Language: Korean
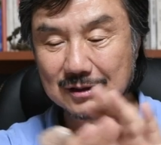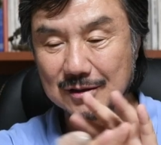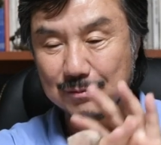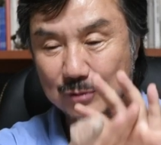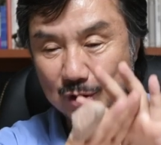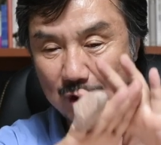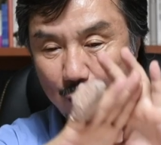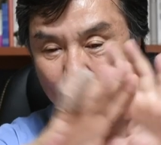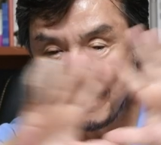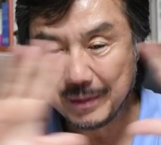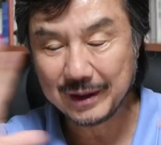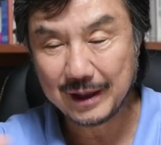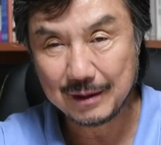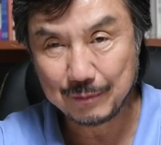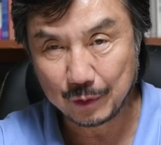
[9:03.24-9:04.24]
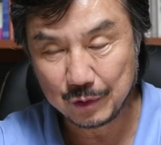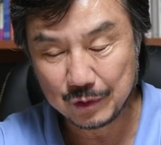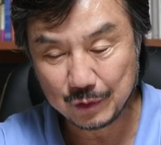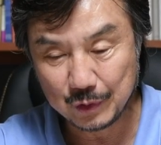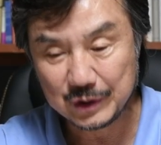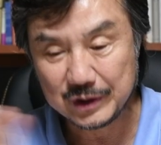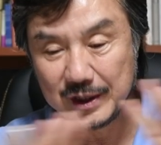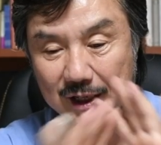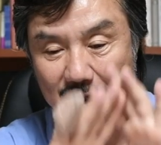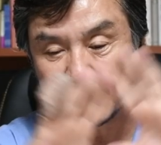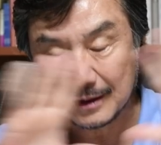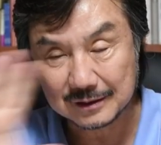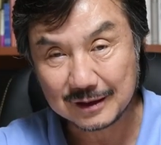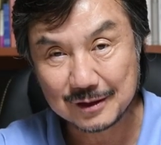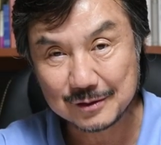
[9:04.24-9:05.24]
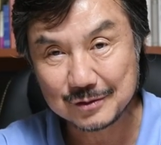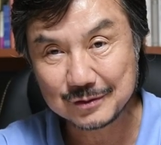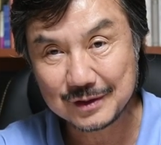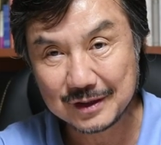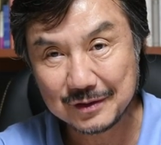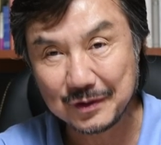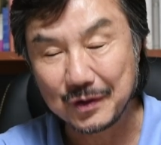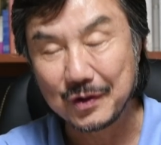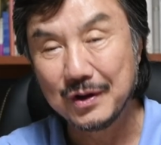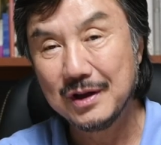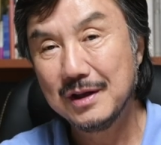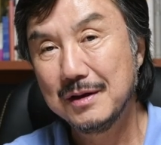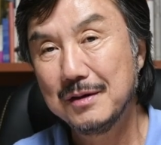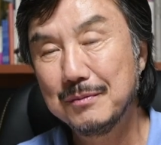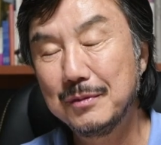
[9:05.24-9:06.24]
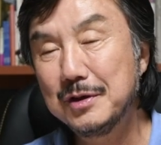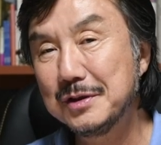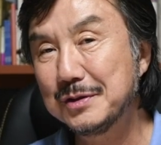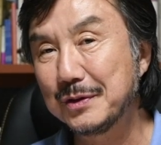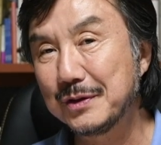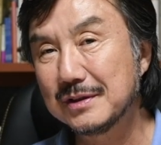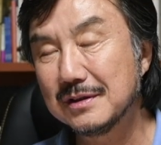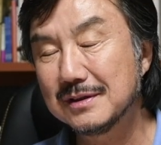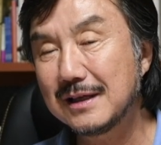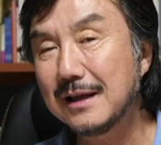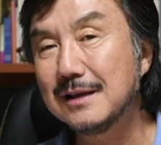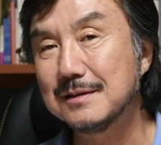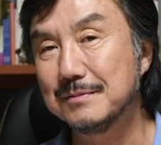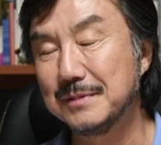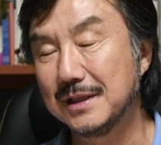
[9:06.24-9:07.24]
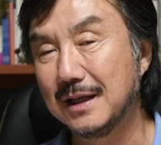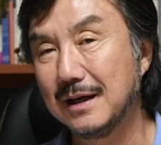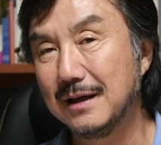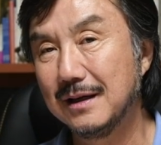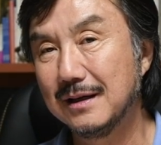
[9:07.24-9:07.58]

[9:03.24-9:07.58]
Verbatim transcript: 것은 뭔가 완벽하게 보이고 이해가 딱 되는 순간요 머릿속에서 사라집니다